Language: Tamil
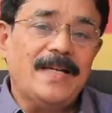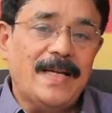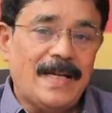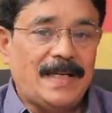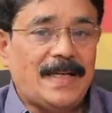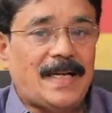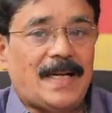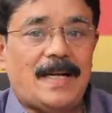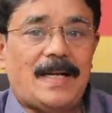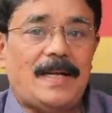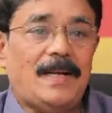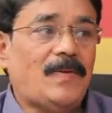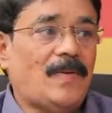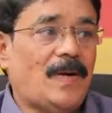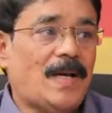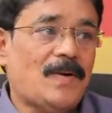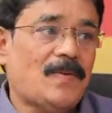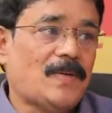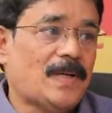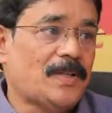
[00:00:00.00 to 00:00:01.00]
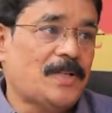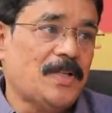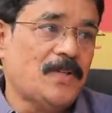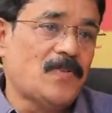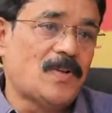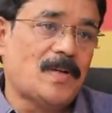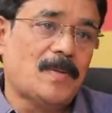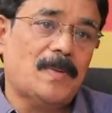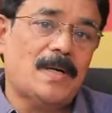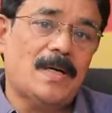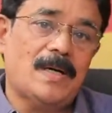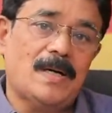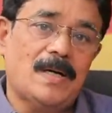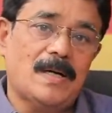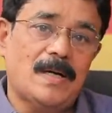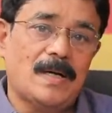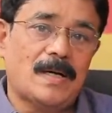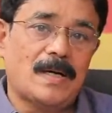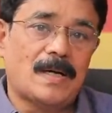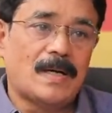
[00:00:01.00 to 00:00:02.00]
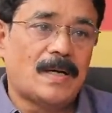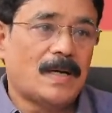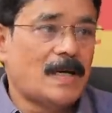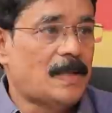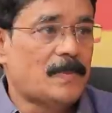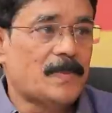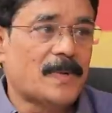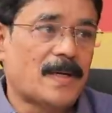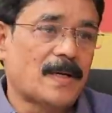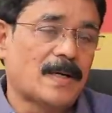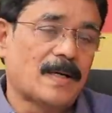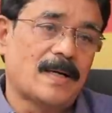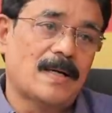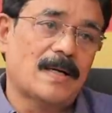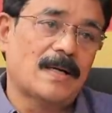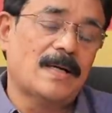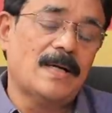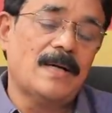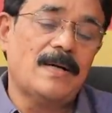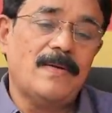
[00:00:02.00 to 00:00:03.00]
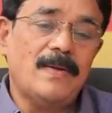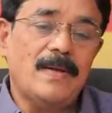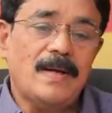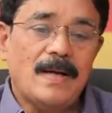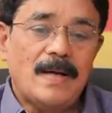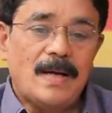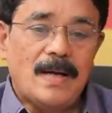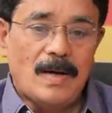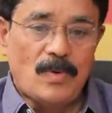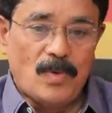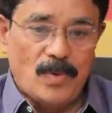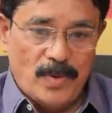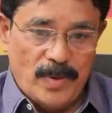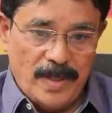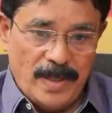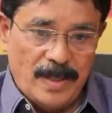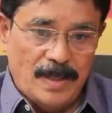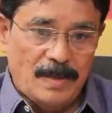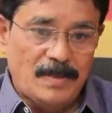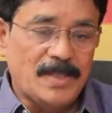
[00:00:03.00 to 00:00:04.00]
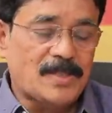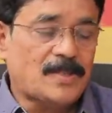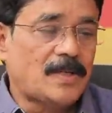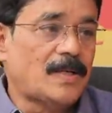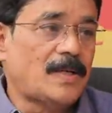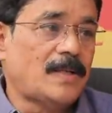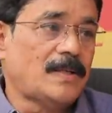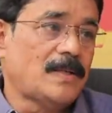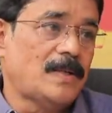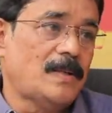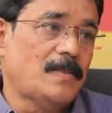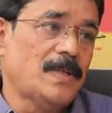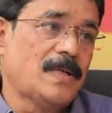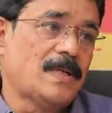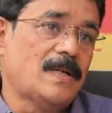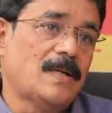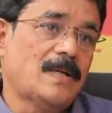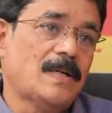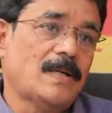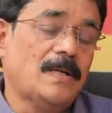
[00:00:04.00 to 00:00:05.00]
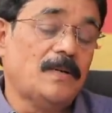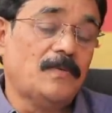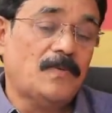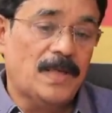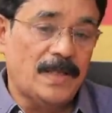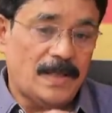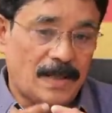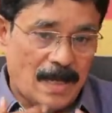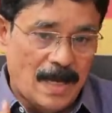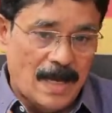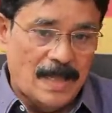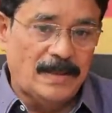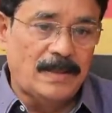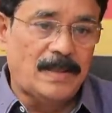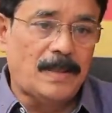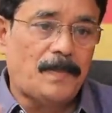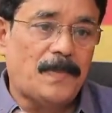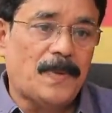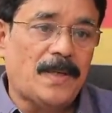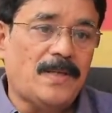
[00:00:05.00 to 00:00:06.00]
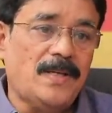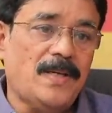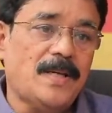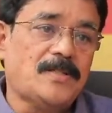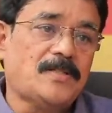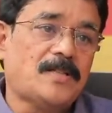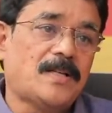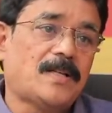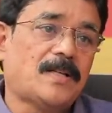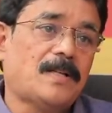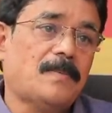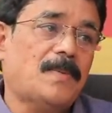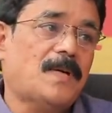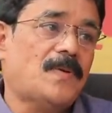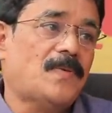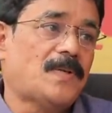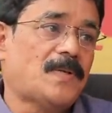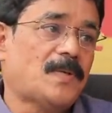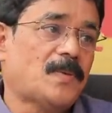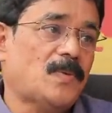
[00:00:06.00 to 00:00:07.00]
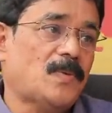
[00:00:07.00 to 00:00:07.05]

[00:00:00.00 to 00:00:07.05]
என்கிற அளவில் அவங்க தீவிரமாக களமிறங்குறாங்க அவருடைய அமைச்சர்கள் தலைமை கழக நிர்வாகிகள் அந்த பகுதியைச் சேர்ந்த மாவட்ட